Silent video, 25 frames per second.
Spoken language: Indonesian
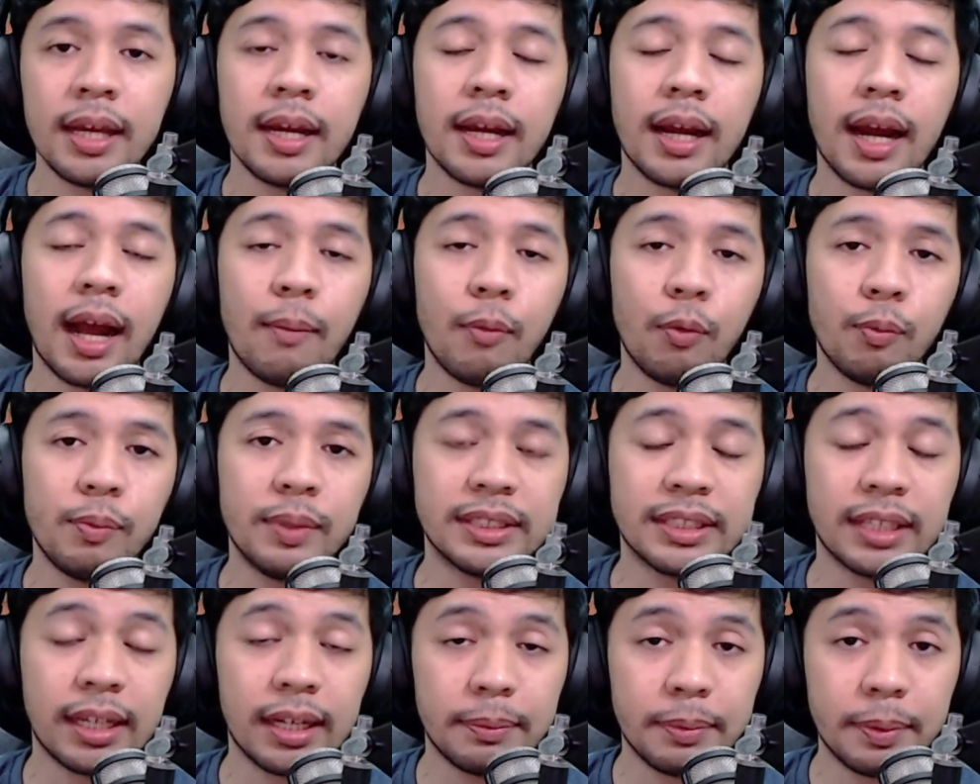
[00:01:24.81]
Kamu
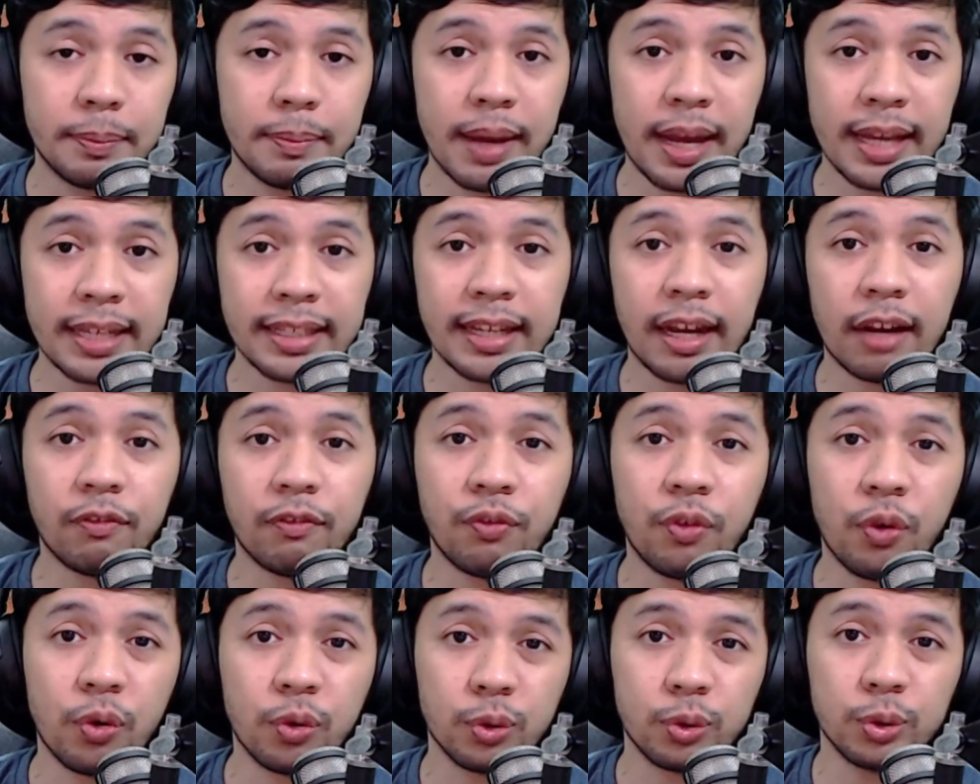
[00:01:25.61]
bisa lebih banyak
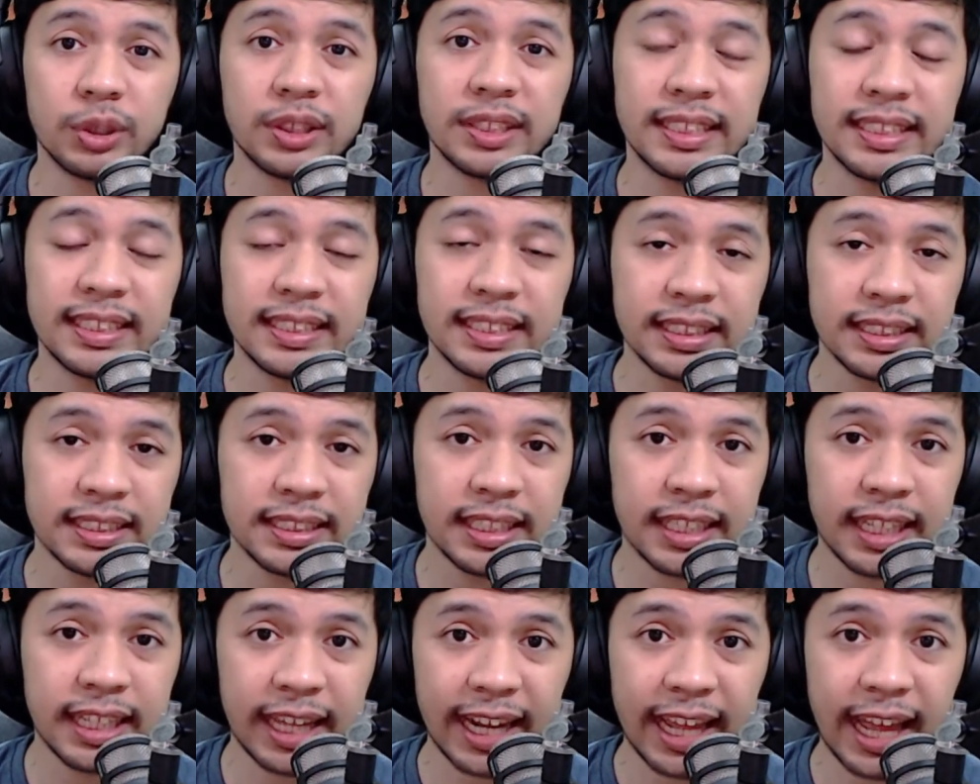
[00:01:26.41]
fokus di
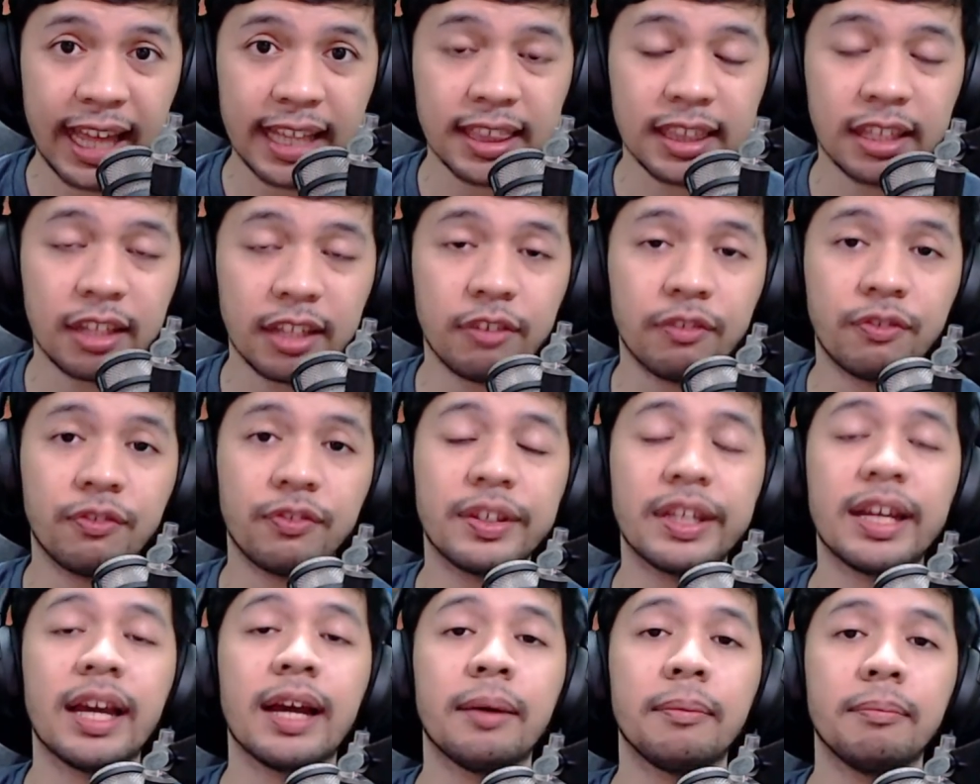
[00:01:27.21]
sisi
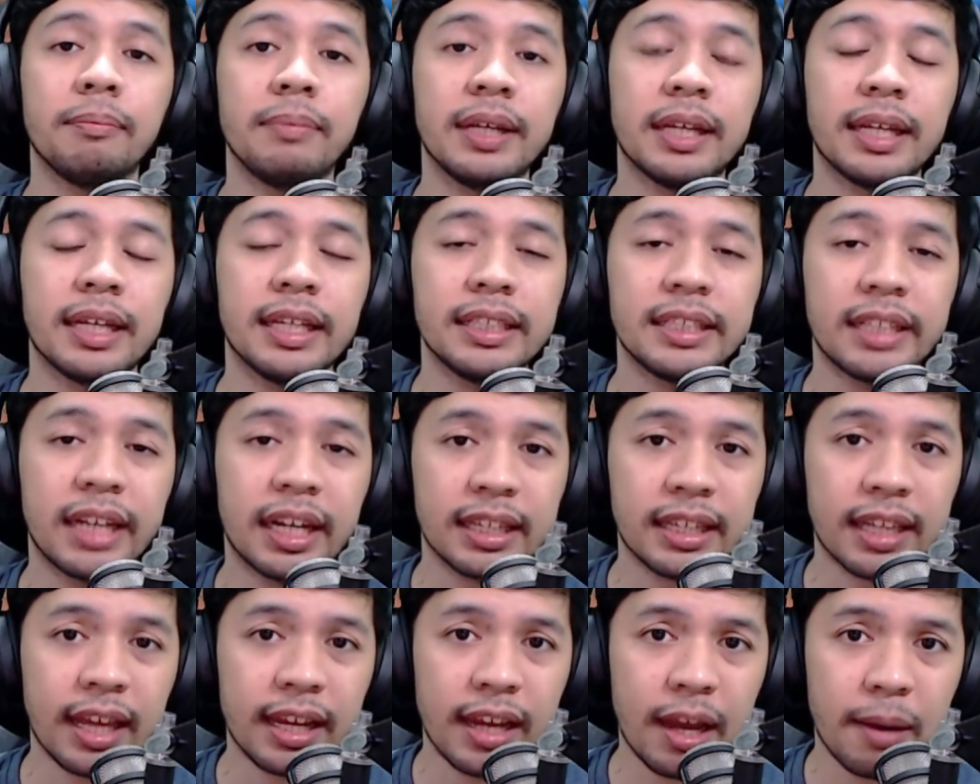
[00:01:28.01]
kreatifnya, bikin
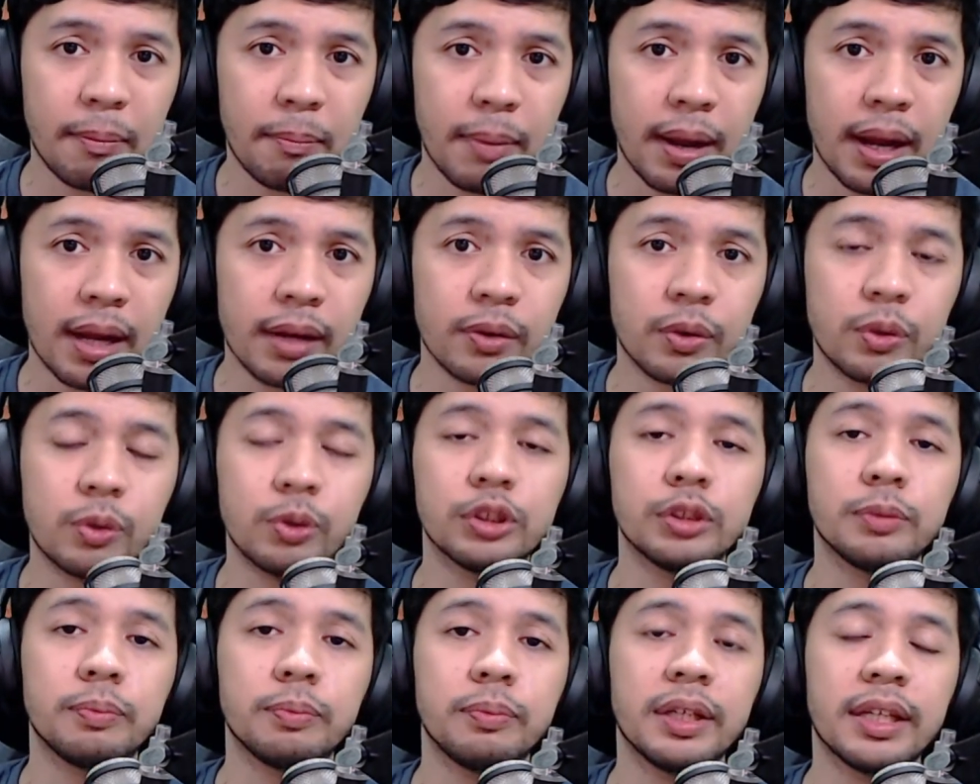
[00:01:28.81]
cerita yang
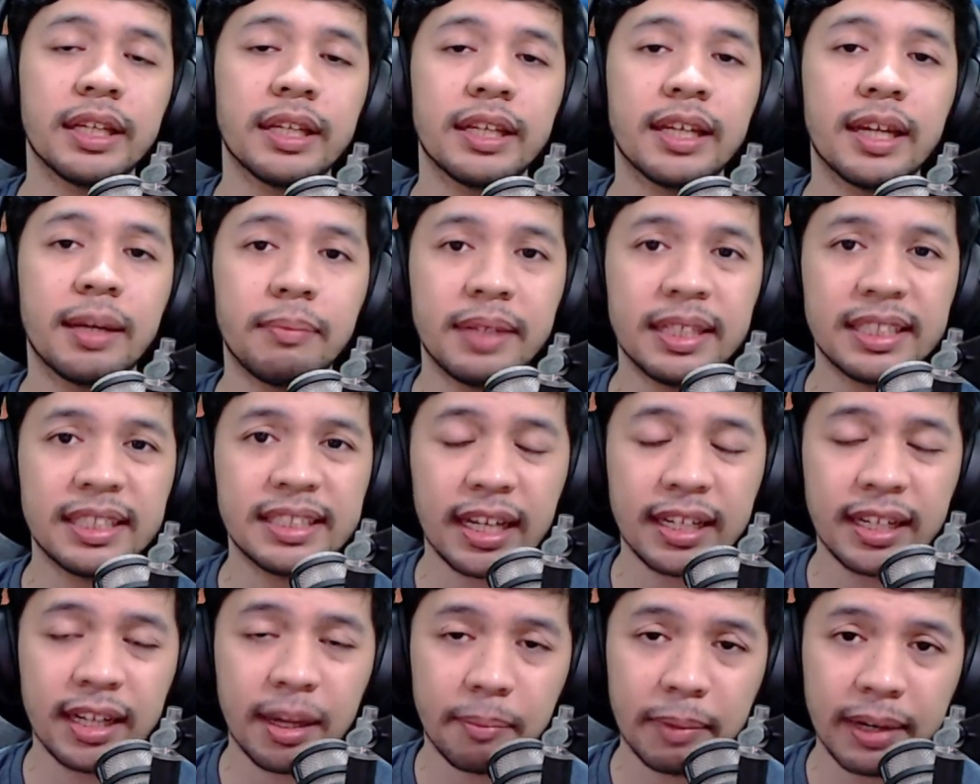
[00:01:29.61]
bagus, bikin game
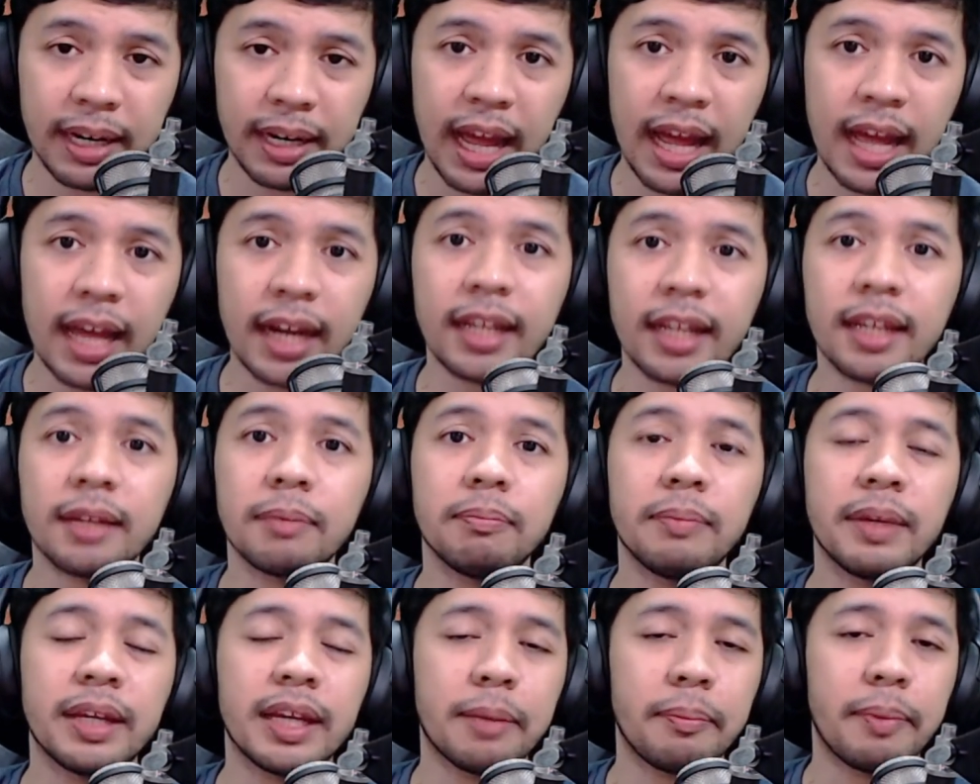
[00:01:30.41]
design yang menarik,
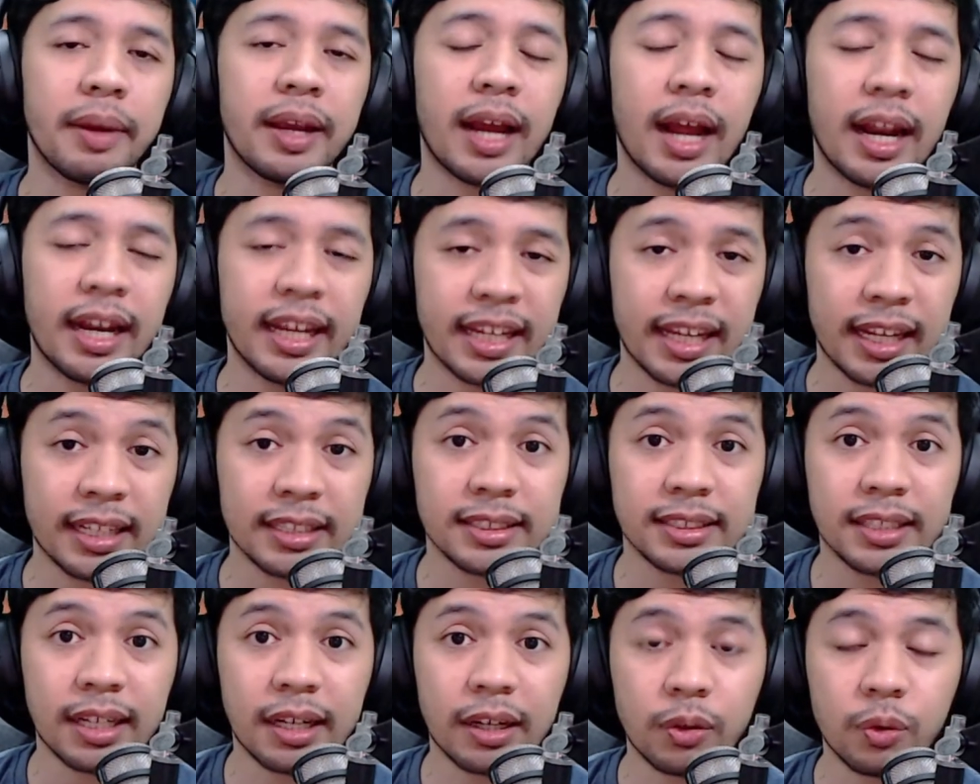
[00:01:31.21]
bikin mekanik yang
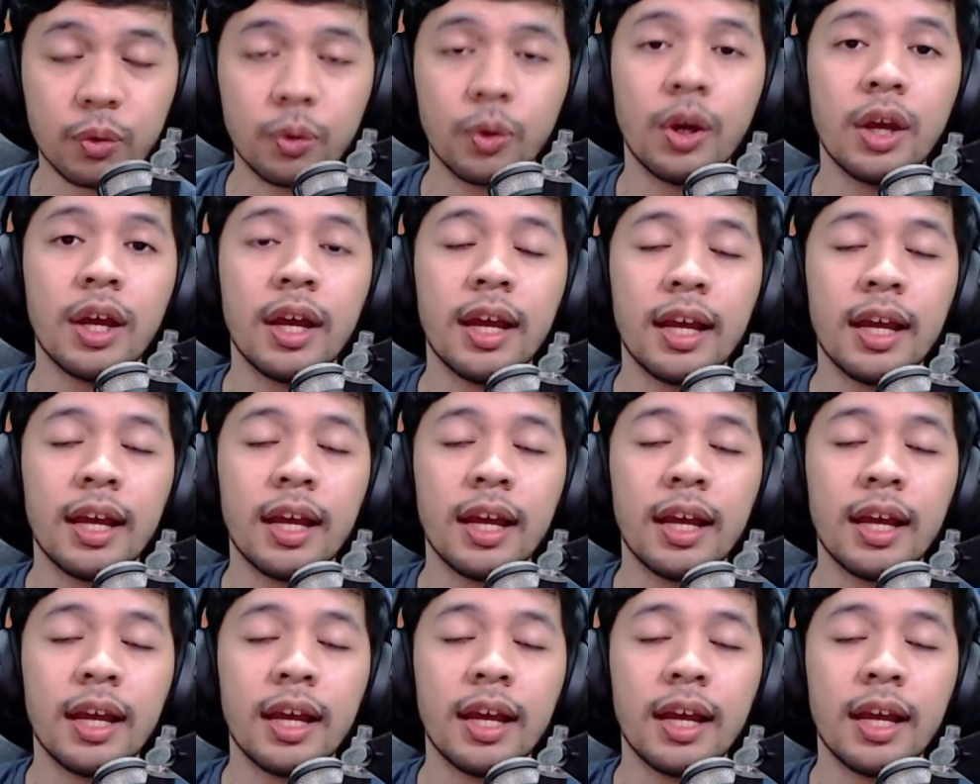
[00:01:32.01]
seru.